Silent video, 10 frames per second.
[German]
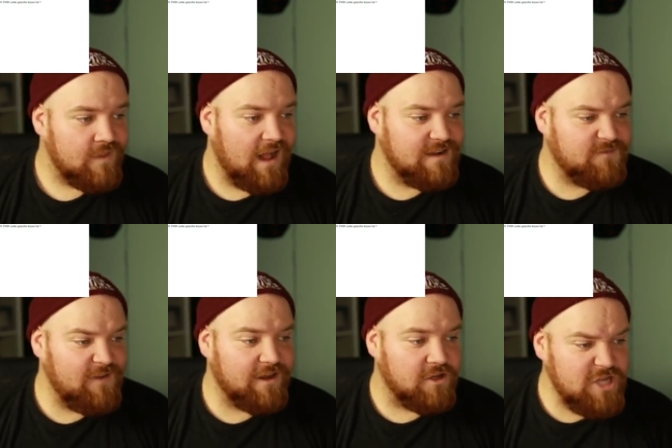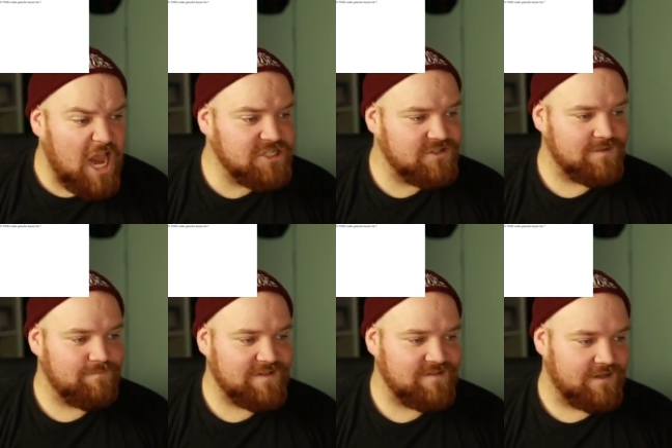Als wäre nichts
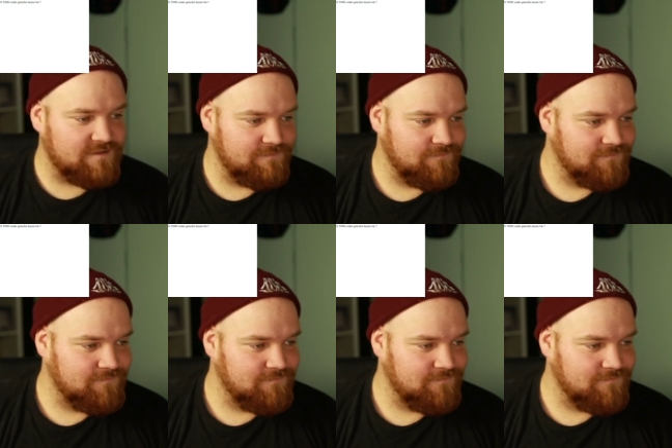passiert.